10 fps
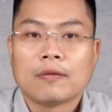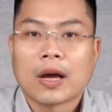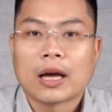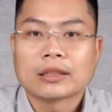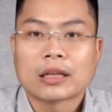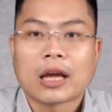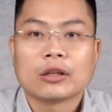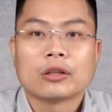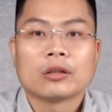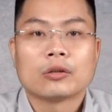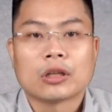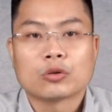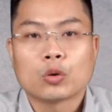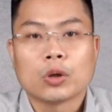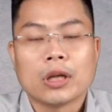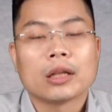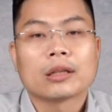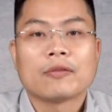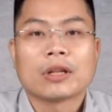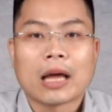và giá thành sản xuất thủy điện
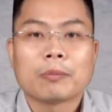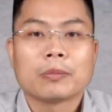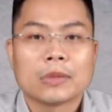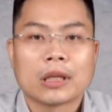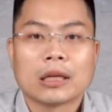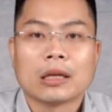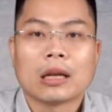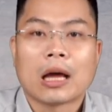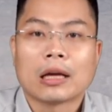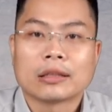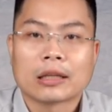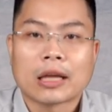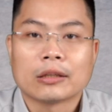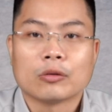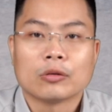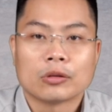tại Việt Nam thì là giá thành